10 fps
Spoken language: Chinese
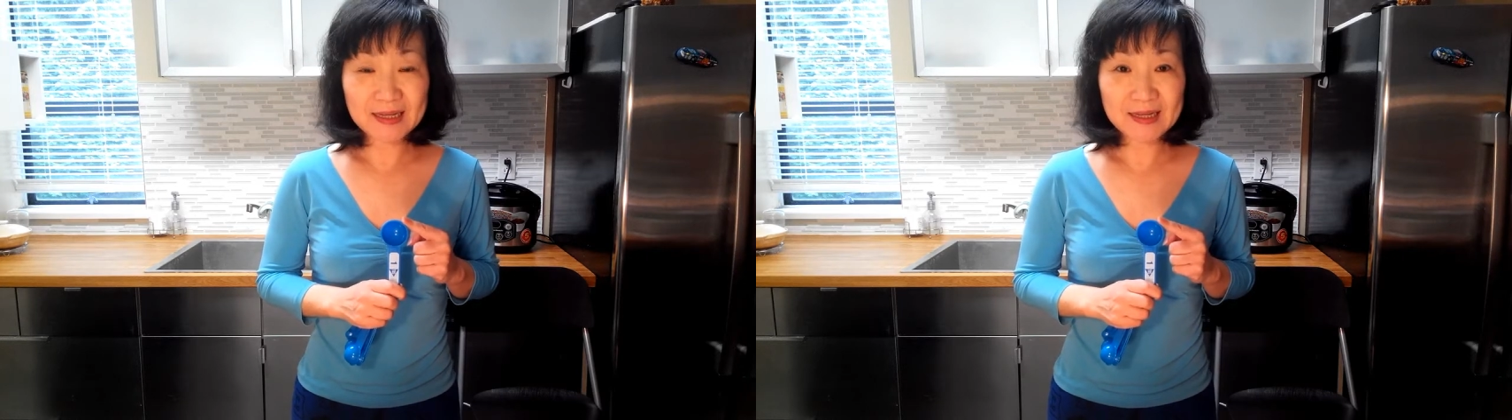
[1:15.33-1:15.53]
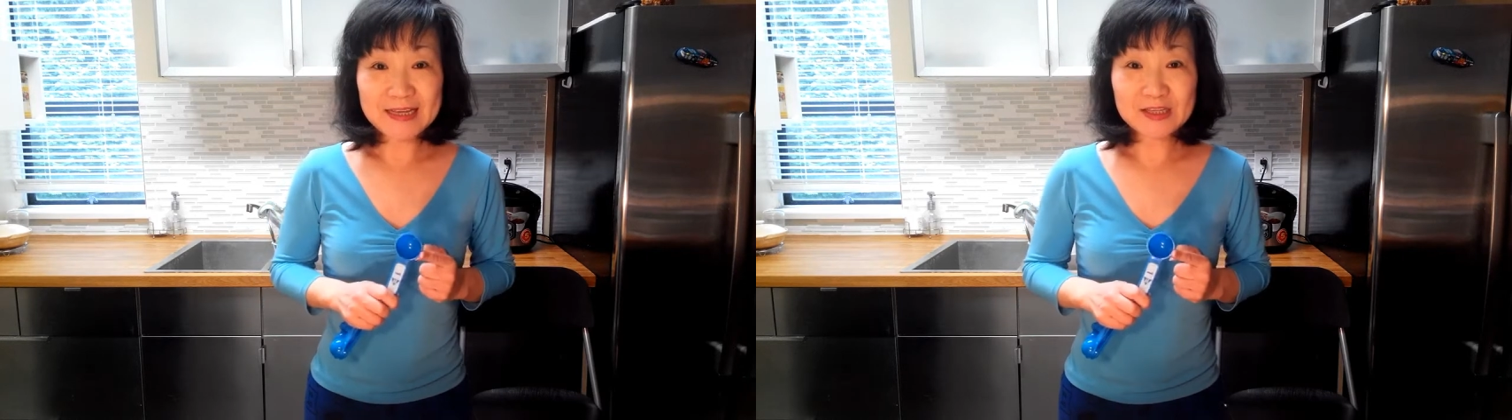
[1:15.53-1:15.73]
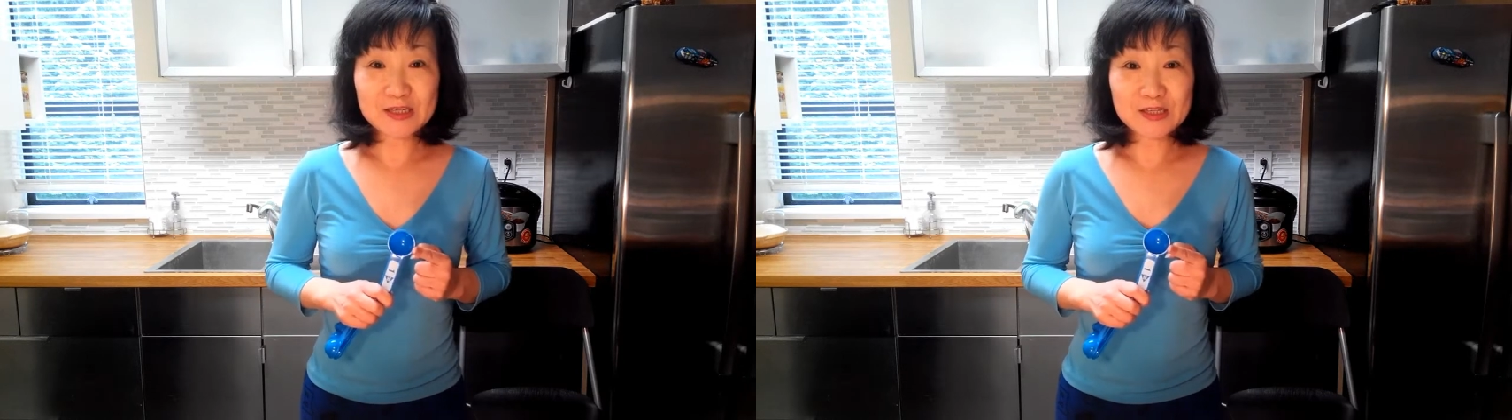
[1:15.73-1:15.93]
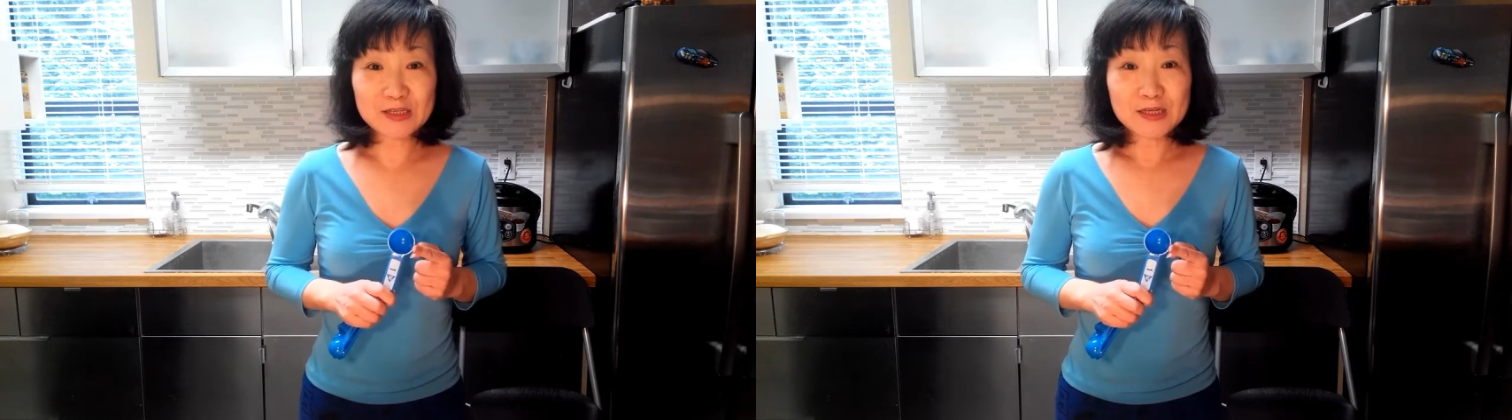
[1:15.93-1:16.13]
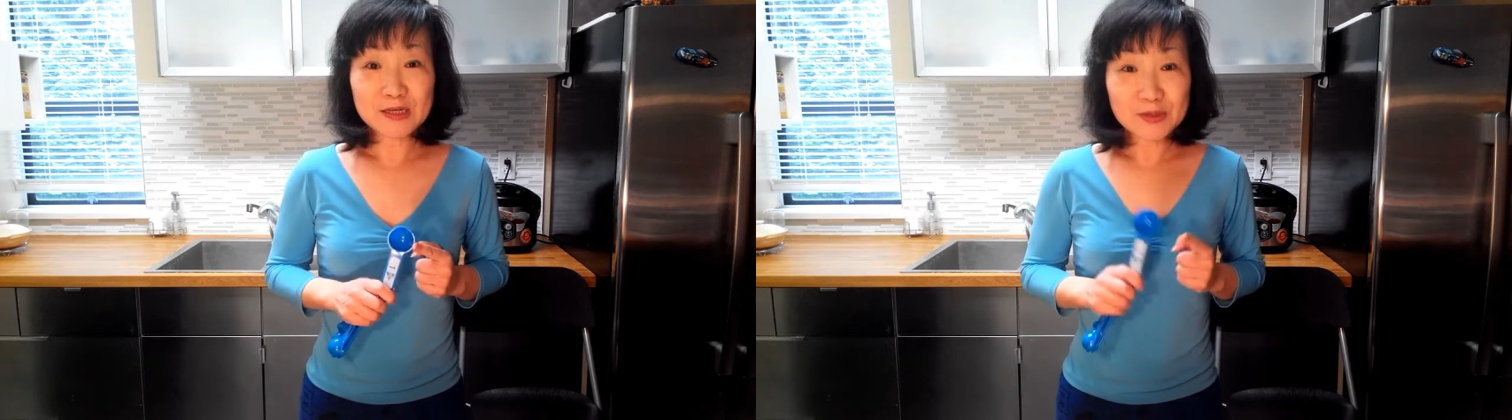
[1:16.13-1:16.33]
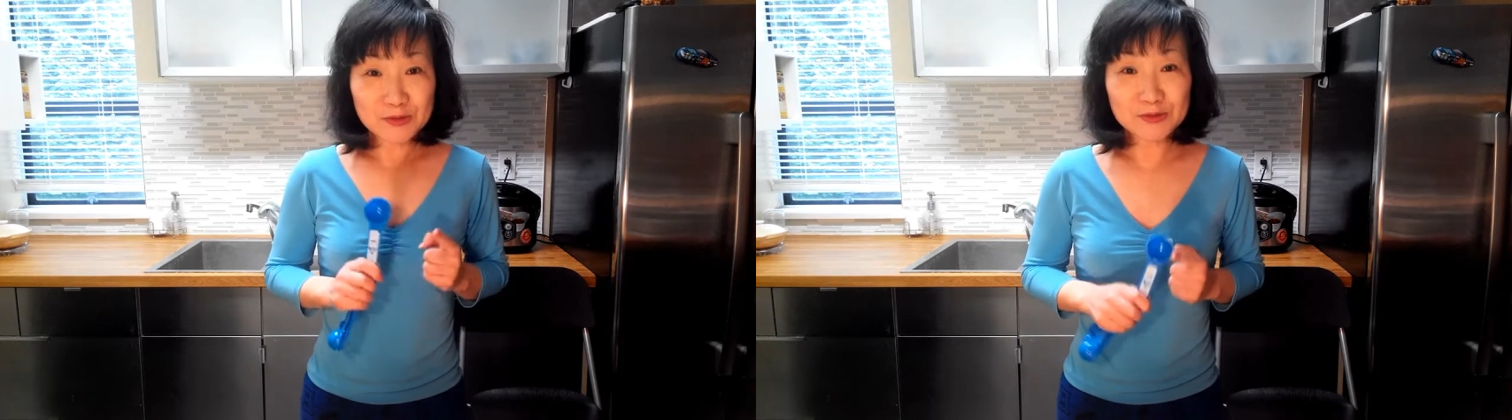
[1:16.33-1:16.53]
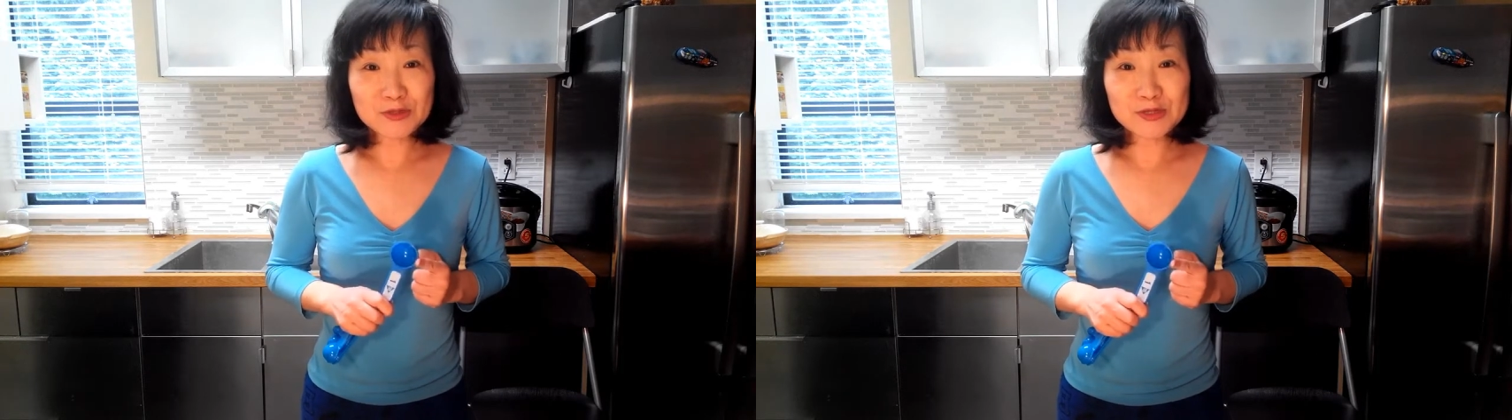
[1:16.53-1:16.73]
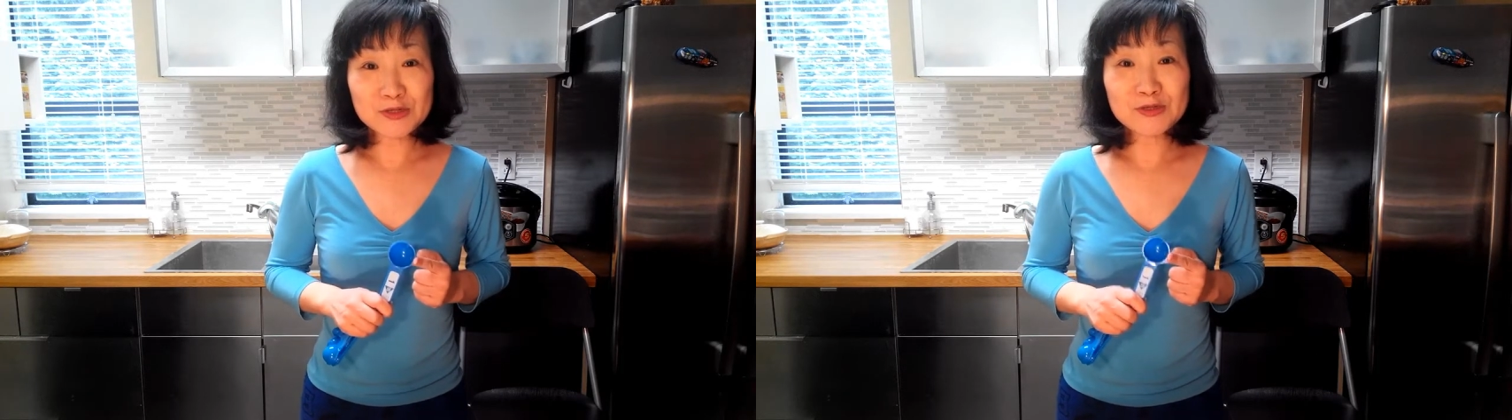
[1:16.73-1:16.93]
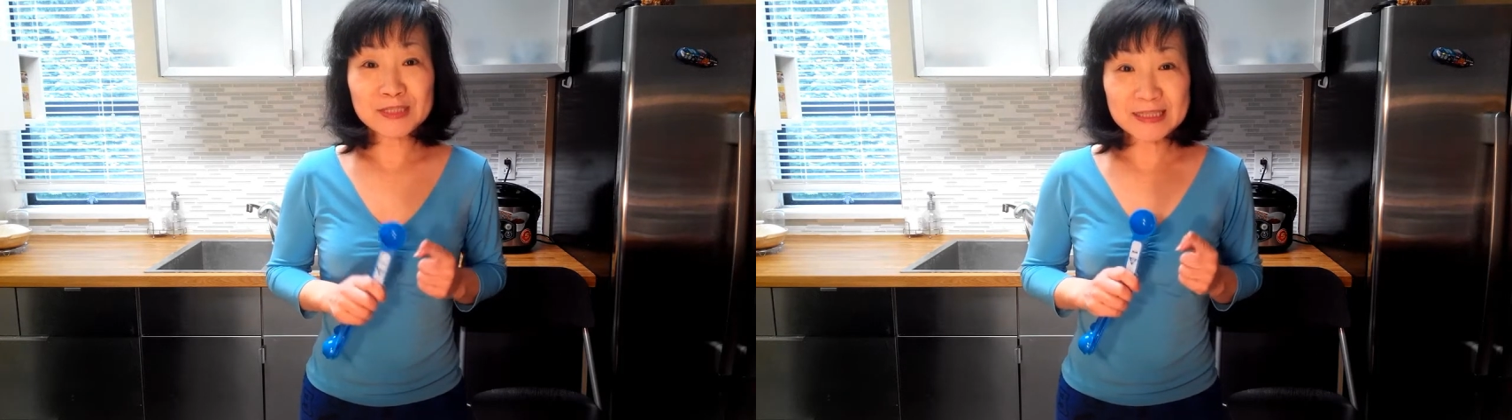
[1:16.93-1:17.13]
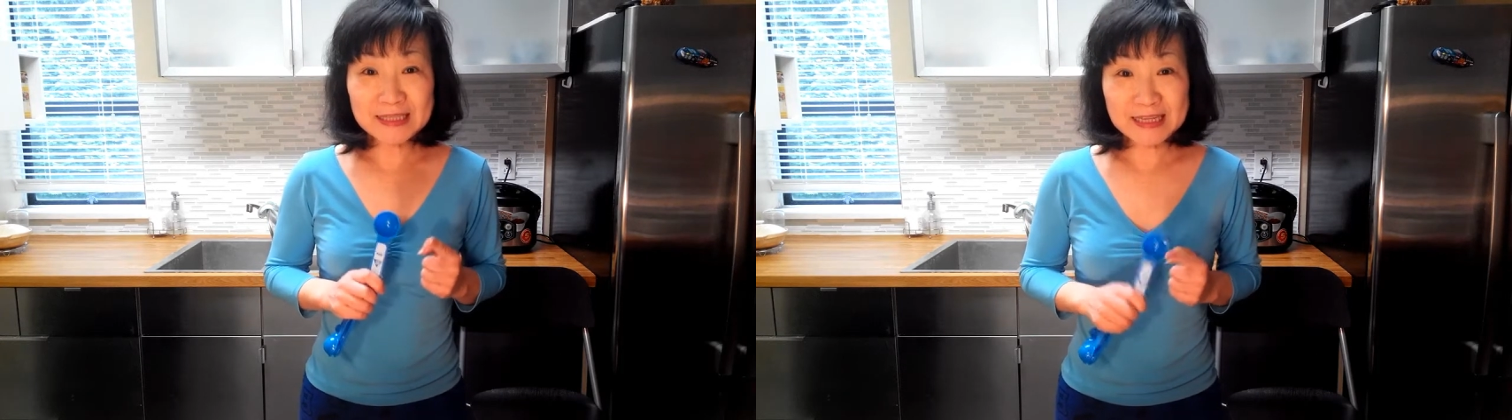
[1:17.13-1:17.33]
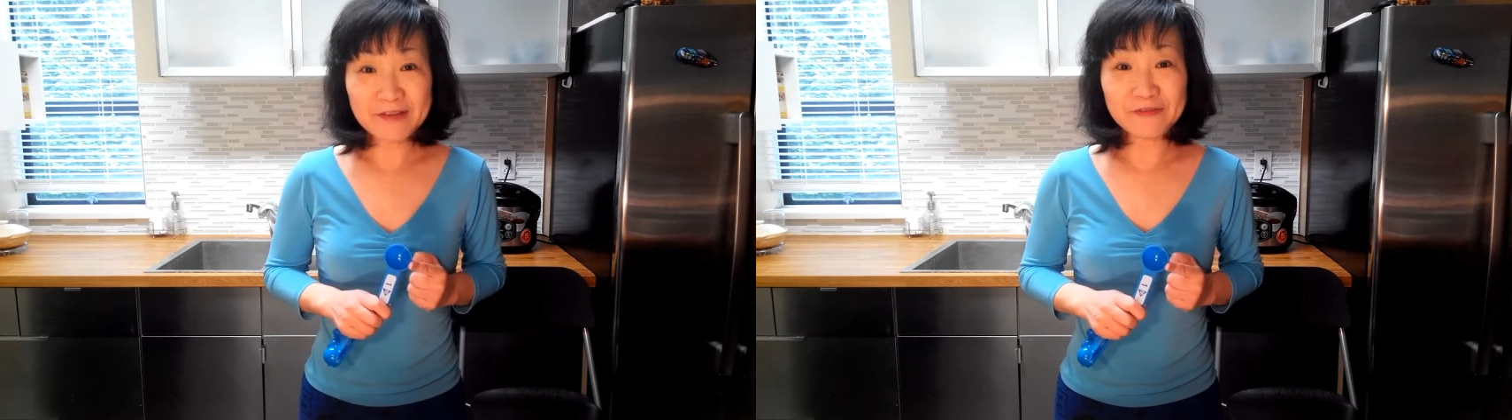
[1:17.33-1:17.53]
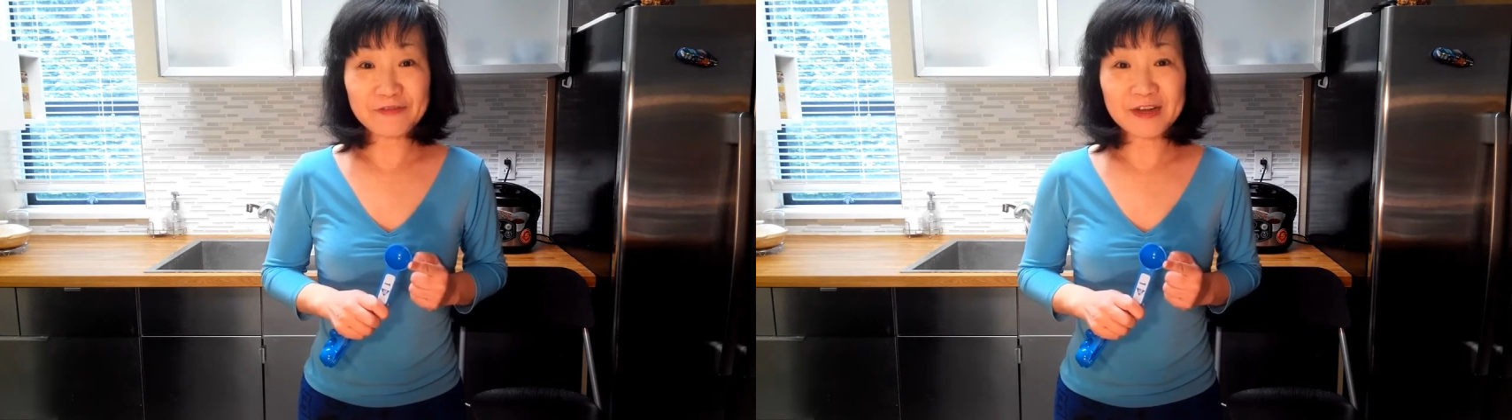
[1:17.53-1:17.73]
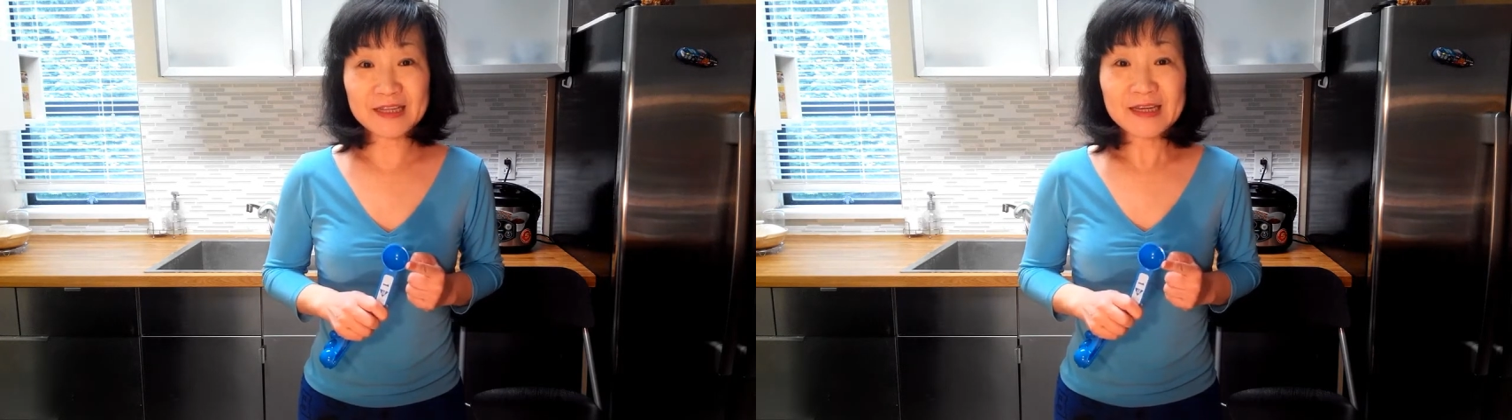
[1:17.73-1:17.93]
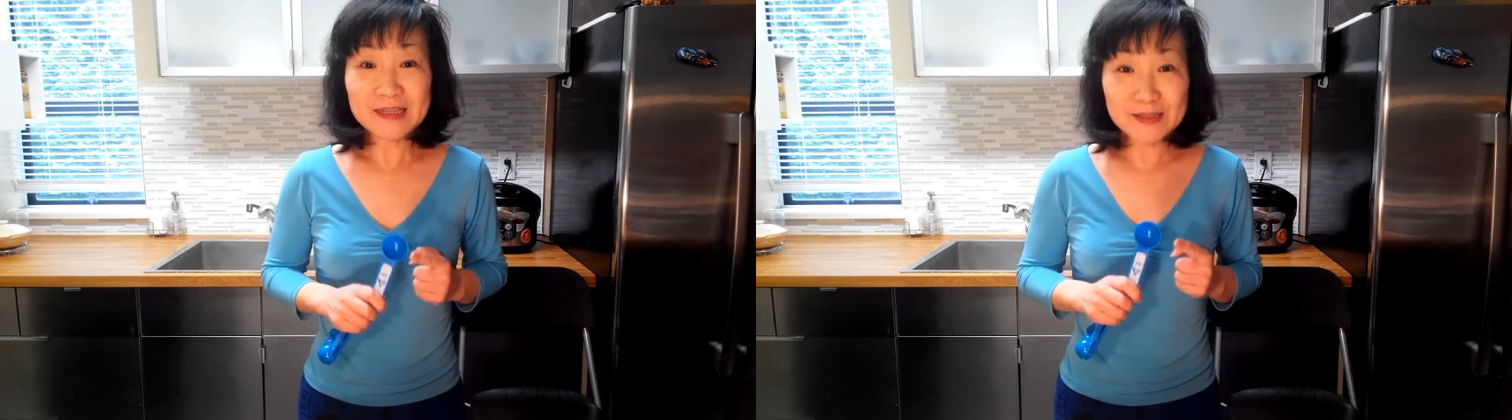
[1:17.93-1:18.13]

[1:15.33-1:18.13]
但是有的时候那个淀粉，